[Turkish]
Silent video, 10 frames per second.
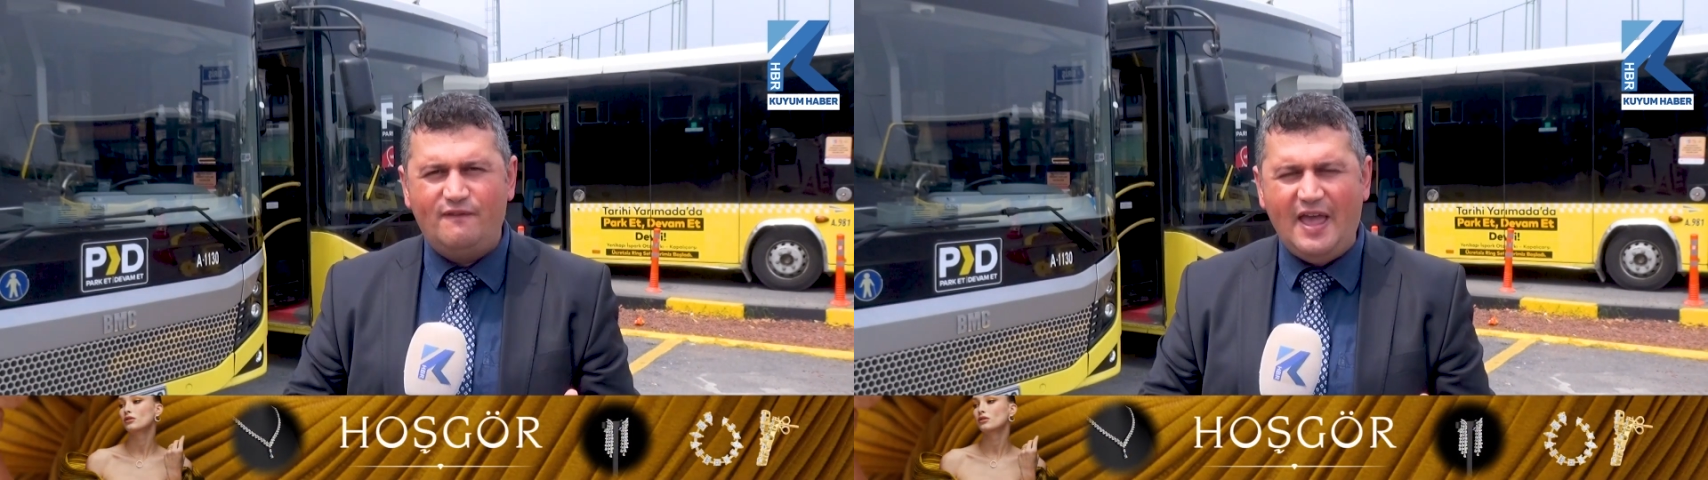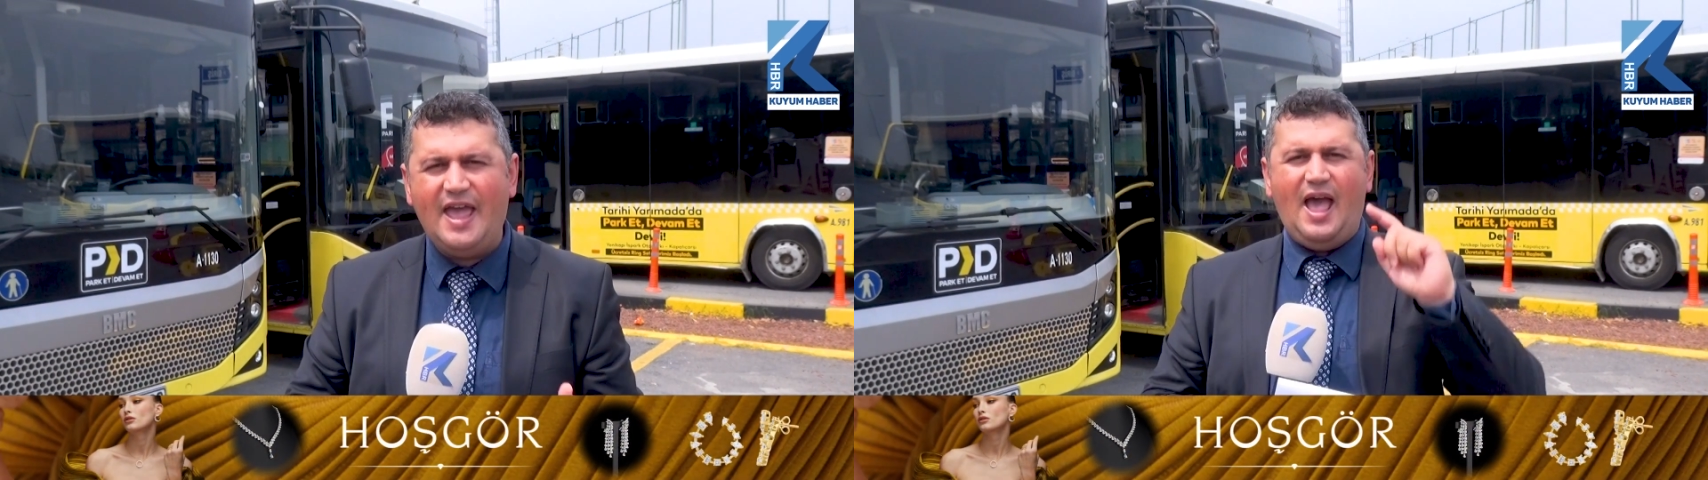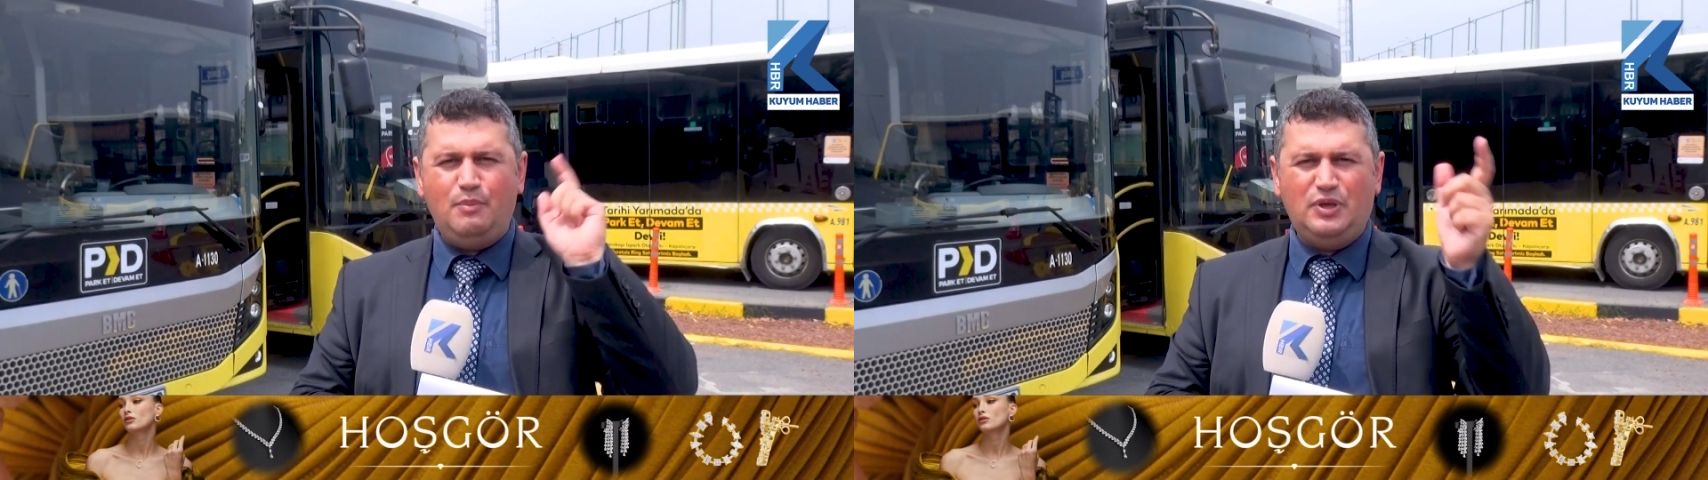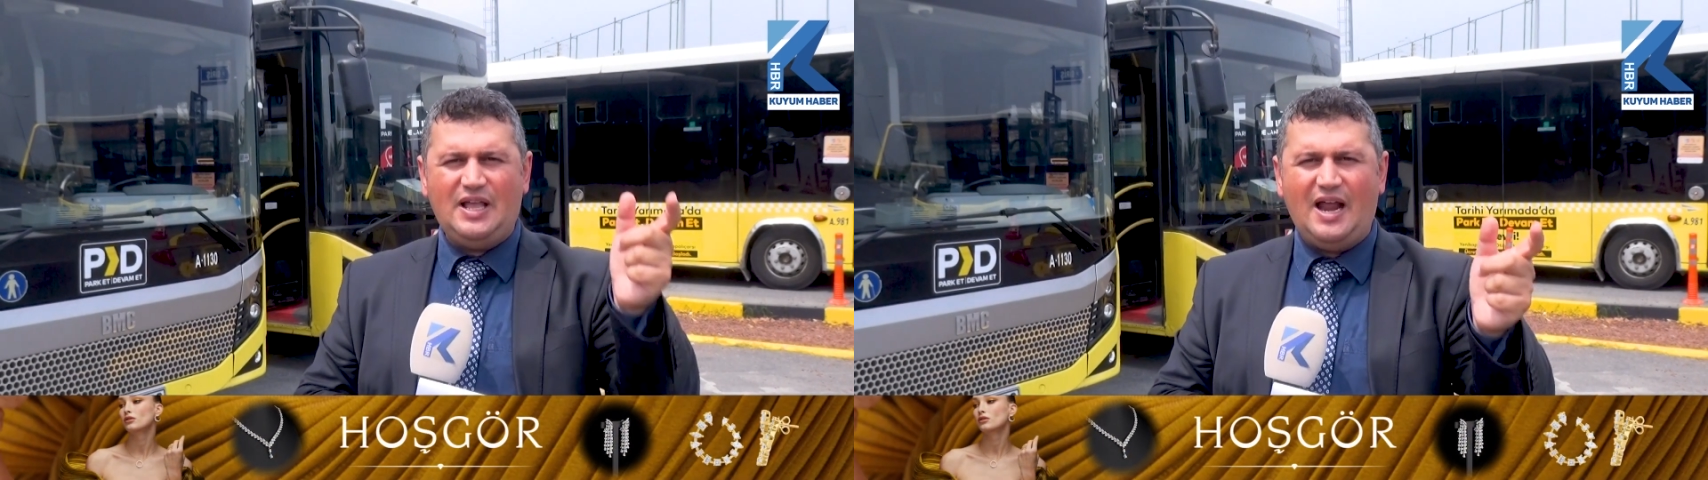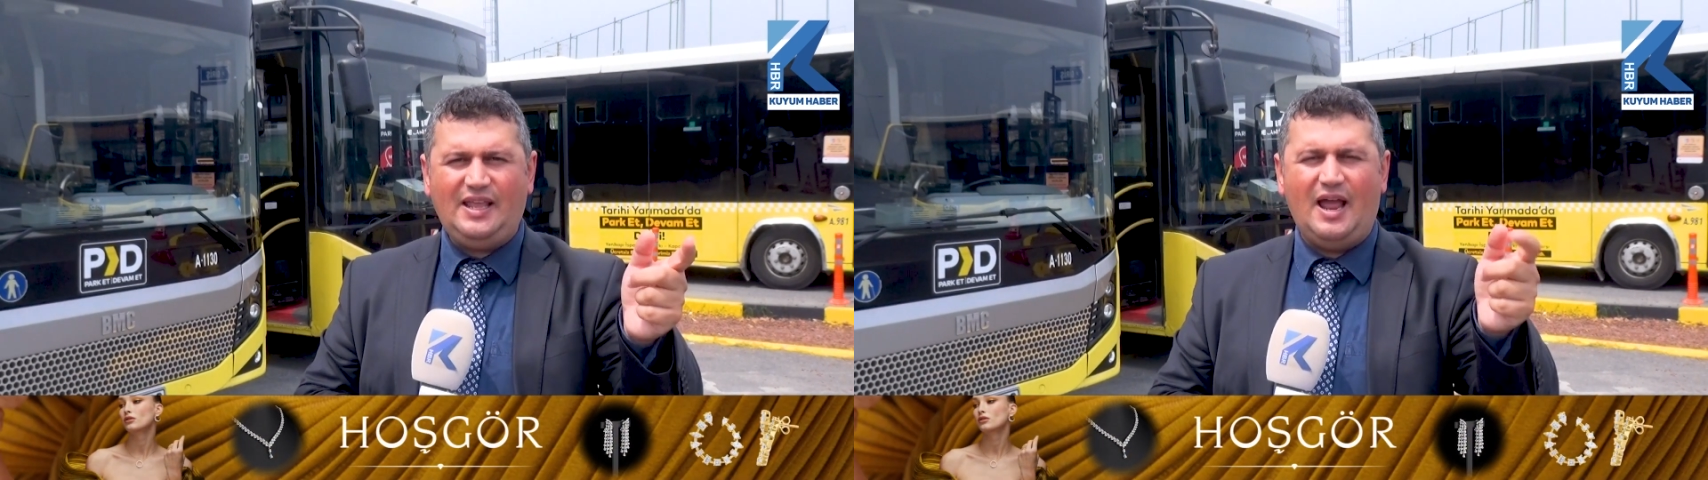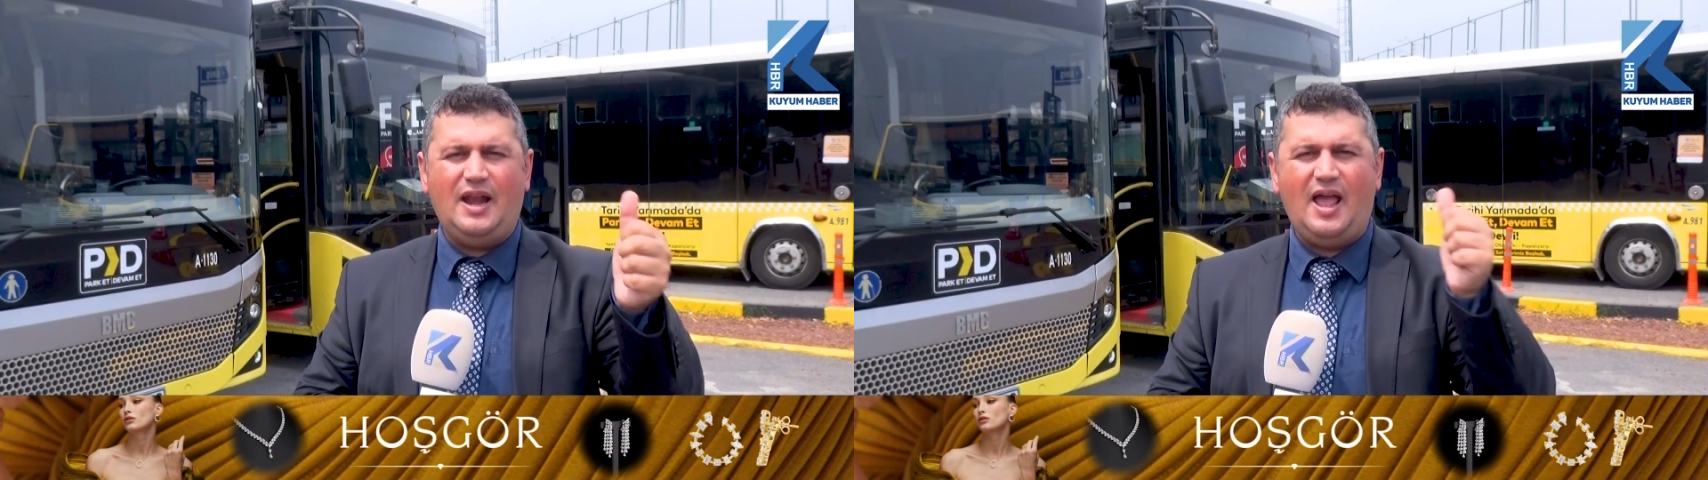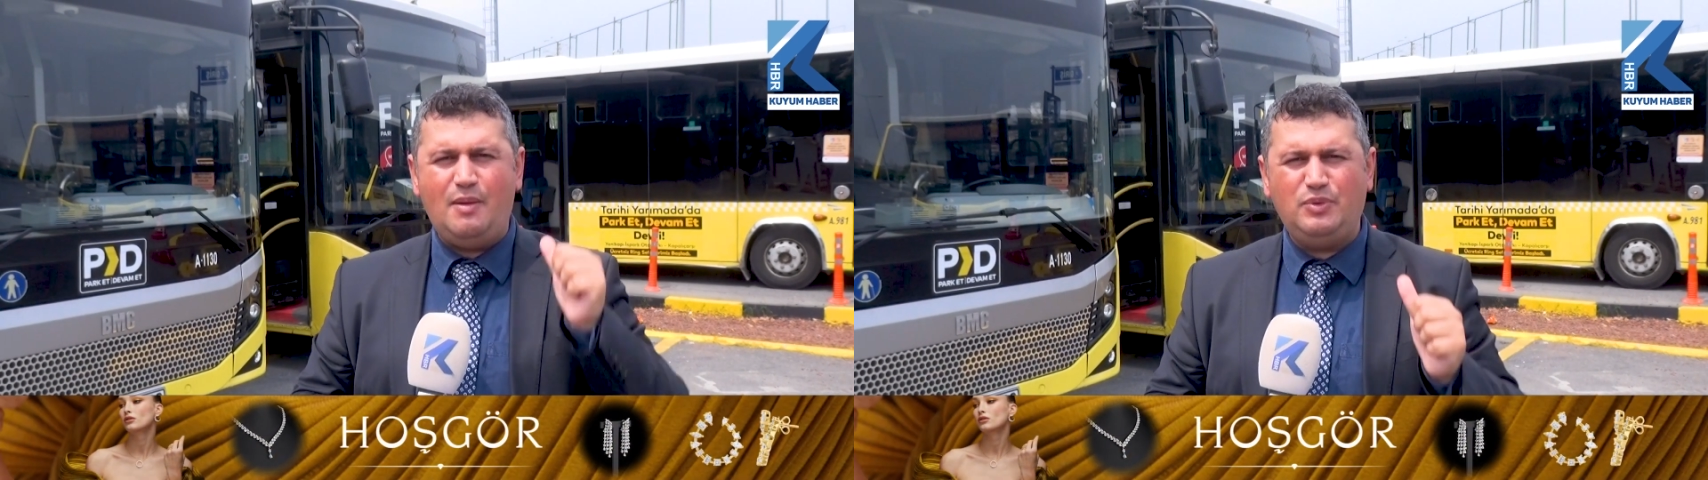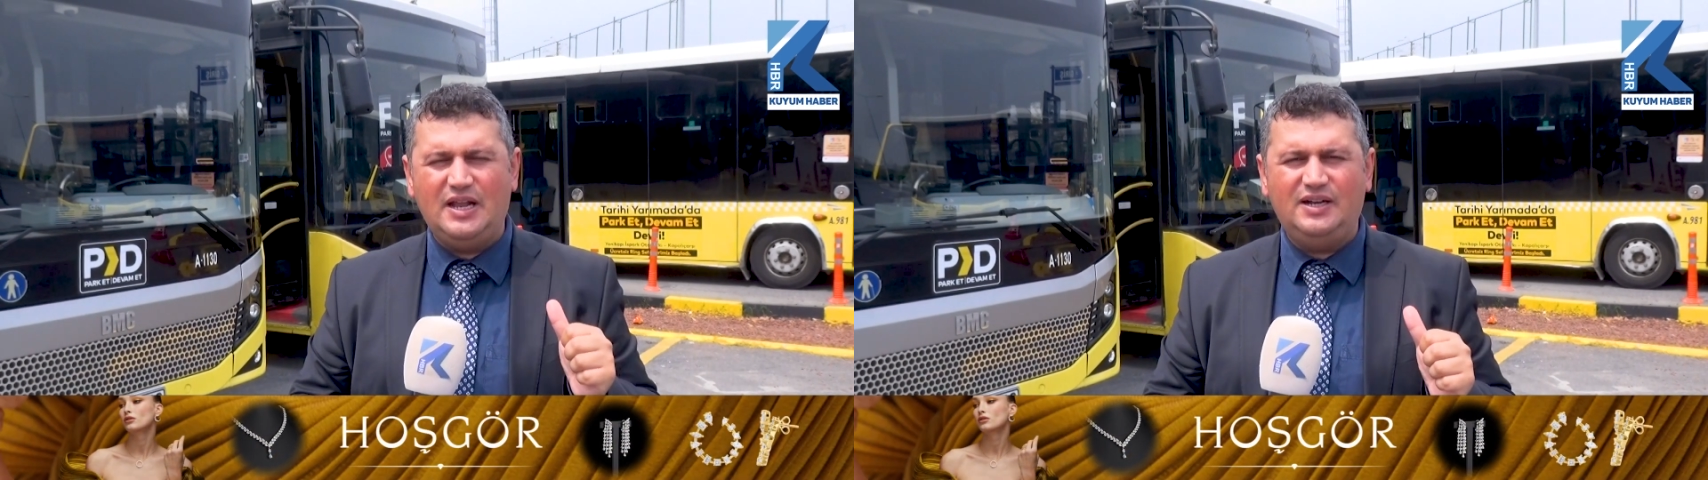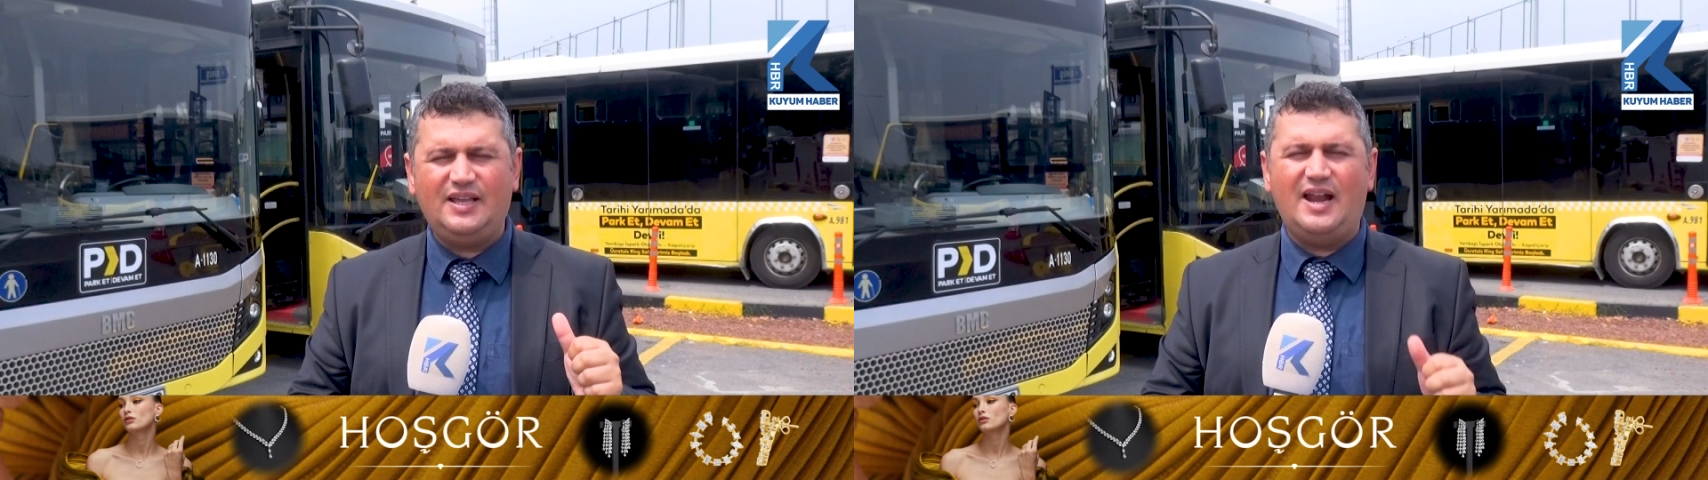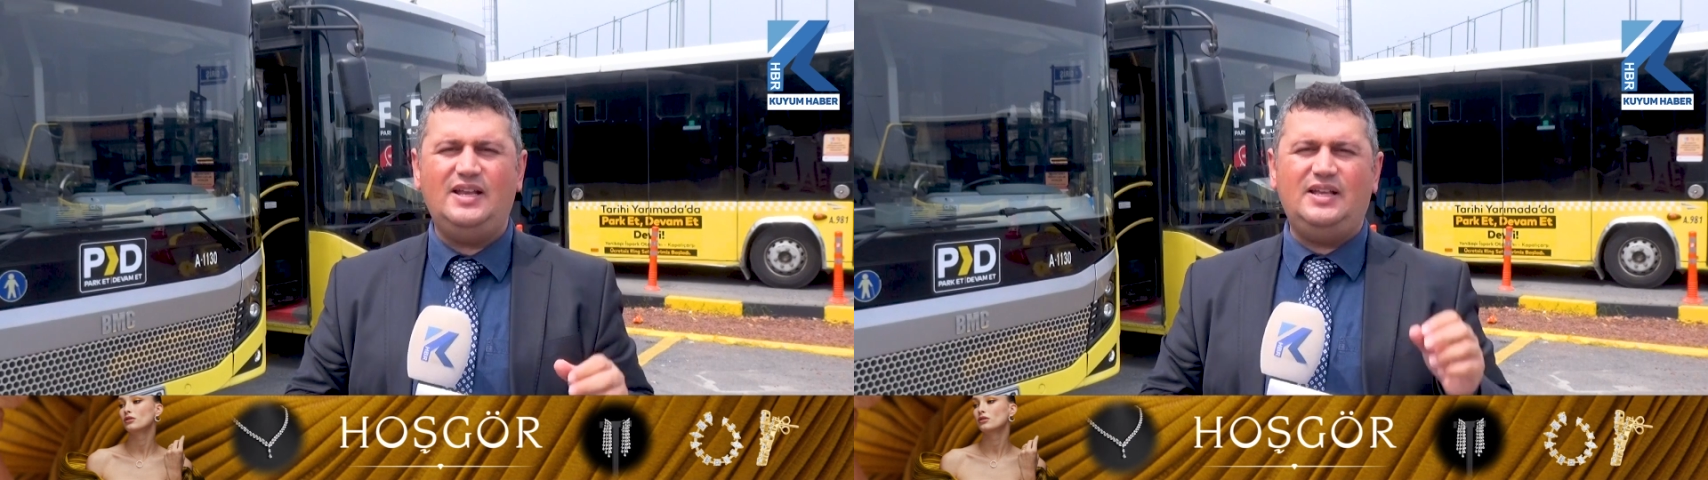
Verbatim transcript: ve hem giderken hem gelirken